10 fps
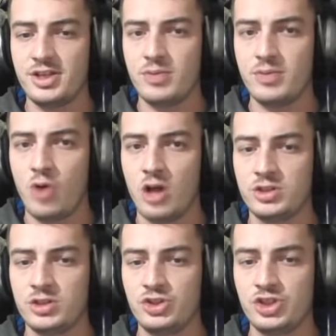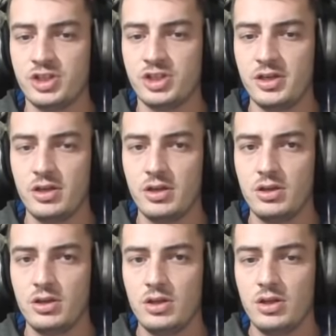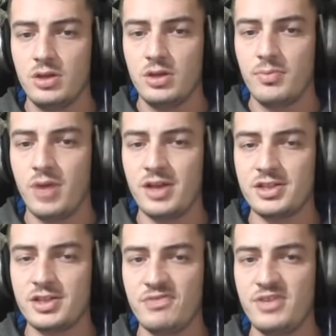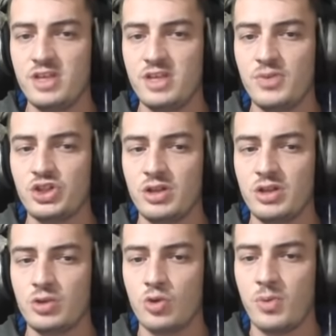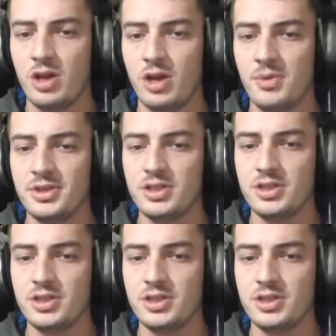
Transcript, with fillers: Bu 6.sı. Maalesef ilk 5'inden drop alamadık.